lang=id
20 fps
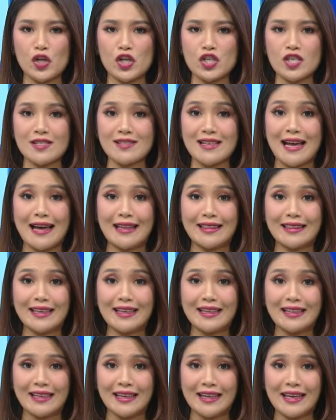Indonesia saat
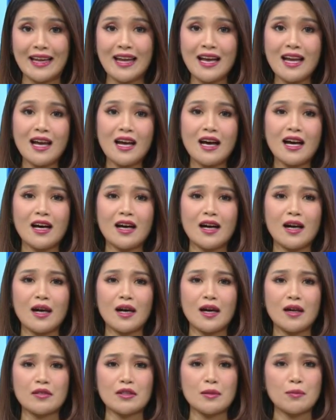ini
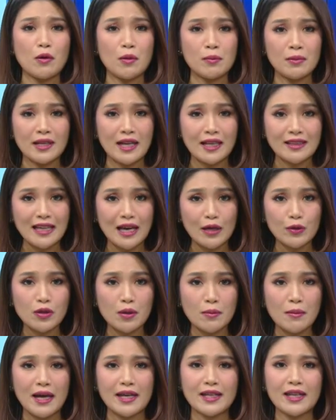uh, di momen Nataru
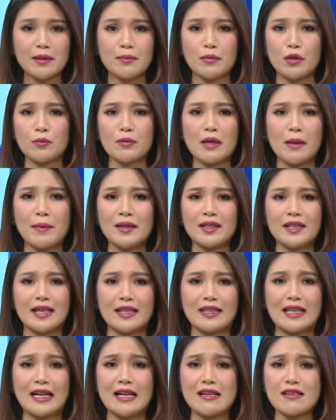kemarin belum dapat
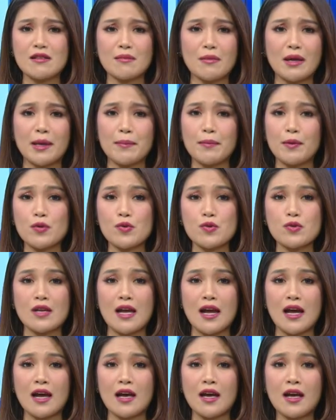dikatakan sebagai
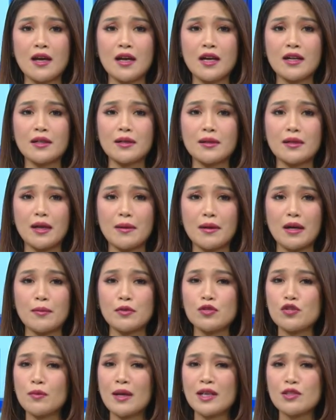perusahaan
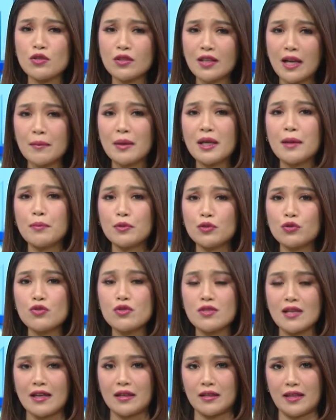maksud, maksud kami
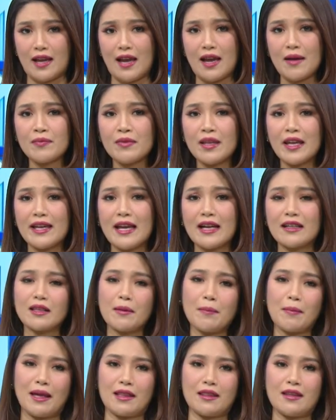keputusan ya yang
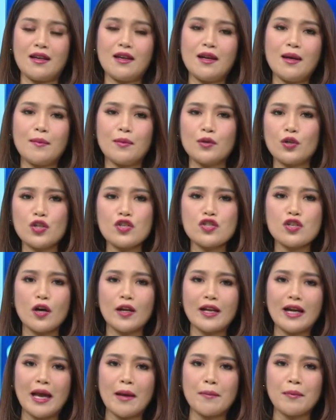tepat. Menurut
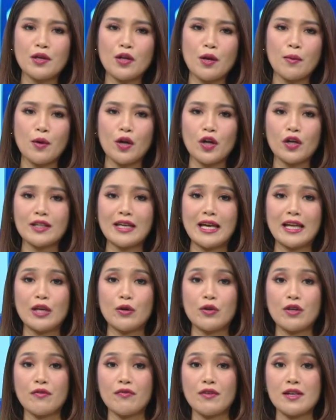seorang epidemiolog
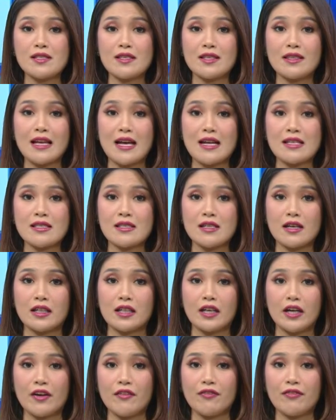dari Universitas
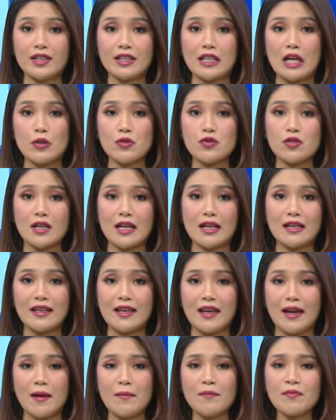Griffith
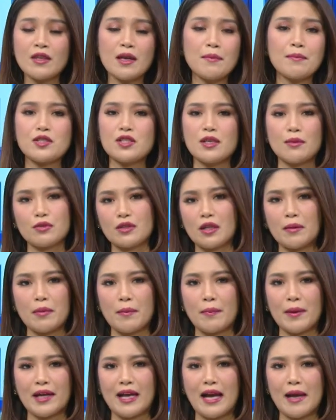Australia, pencabutan
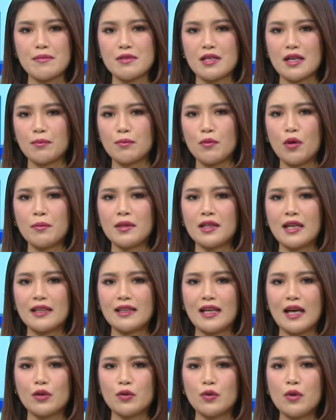PPKM saat momen
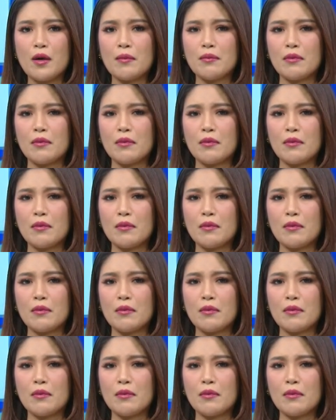Nataru